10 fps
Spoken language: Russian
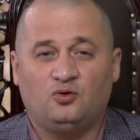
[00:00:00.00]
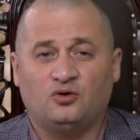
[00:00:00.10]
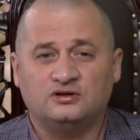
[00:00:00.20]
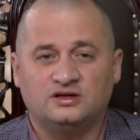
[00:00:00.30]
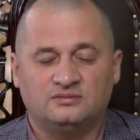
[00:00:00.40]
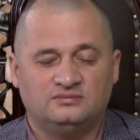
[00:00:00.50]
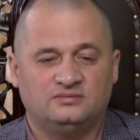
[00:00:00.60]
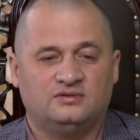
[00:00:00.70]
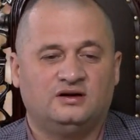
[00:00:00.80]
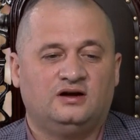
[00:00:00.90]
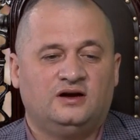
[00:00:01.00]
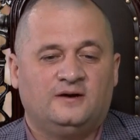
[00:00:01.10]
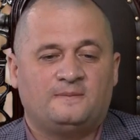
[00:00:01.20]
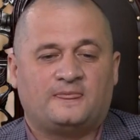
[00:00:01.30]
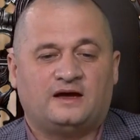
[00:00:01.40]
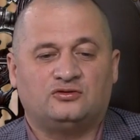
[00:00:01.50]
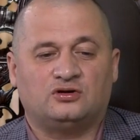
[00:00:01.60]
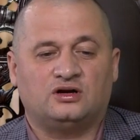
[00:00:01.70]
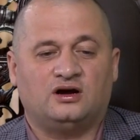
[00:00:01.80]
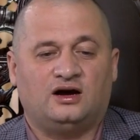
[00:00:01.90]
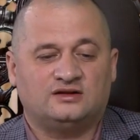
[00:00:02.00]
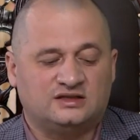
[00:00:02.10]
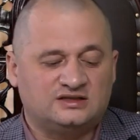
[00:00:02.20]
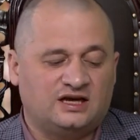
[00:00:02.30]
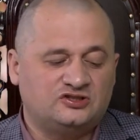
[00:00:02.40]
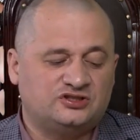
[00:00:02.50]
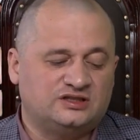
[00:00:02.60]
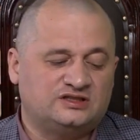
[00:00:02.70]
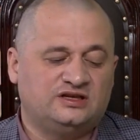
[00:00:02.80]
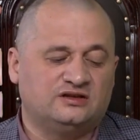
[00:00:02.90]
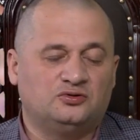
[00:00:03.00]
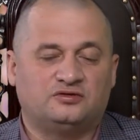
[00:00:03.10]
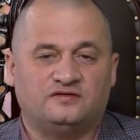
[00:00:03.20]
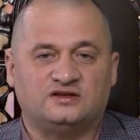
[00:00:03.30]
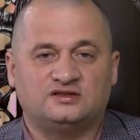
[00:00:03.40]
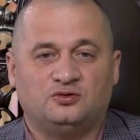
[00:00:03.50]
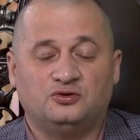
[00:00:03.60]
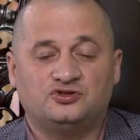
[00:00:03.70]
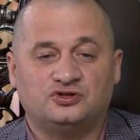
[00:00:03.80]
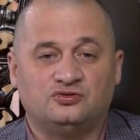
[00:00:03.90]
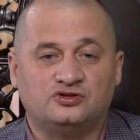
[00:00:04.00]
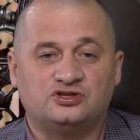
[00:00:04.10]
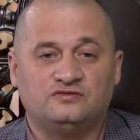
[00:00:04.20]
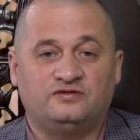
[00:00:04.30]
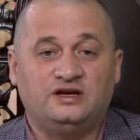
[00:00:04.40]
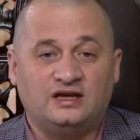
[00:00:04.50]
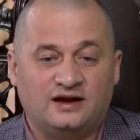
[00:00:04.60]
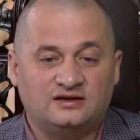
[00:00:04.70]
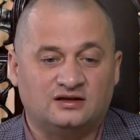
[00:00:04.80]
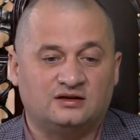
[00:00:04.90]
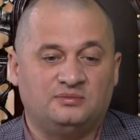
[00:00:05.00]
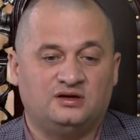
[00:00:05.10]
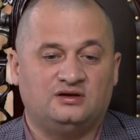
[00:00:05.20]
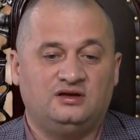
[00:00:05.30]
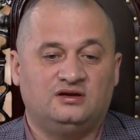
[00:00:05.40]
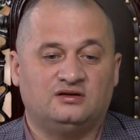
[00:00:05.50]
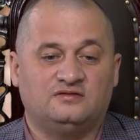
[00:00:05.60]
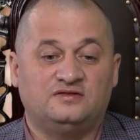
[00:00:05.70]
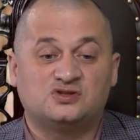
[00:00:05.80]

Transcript: коды которые однозначно сделают вас очень-очень влиятельными и